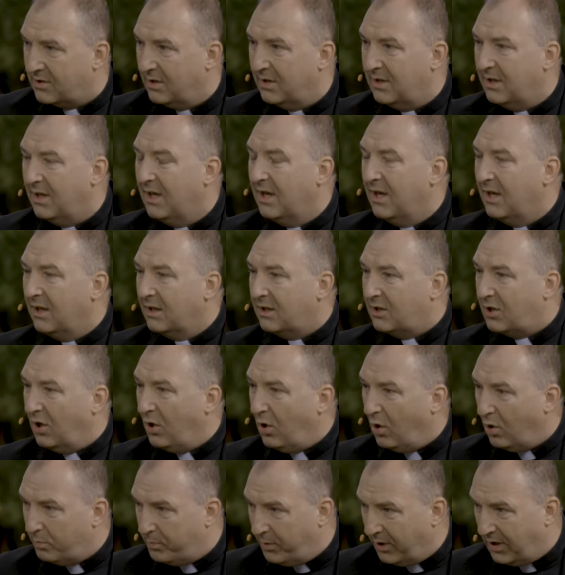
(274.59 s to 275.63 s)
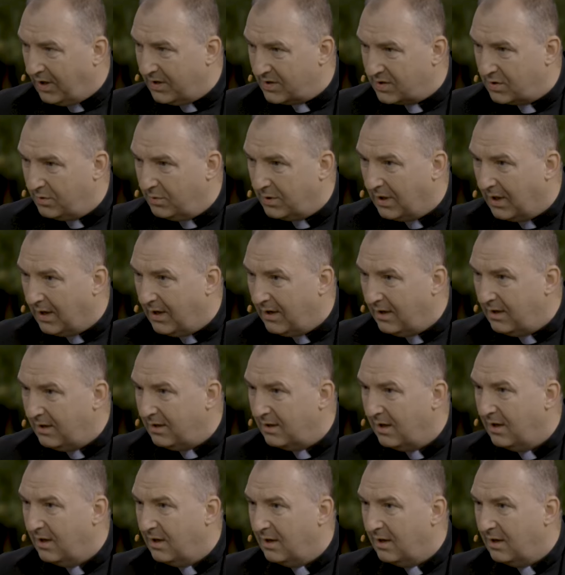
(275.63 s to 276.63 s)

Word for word: Czyli to pokazuje,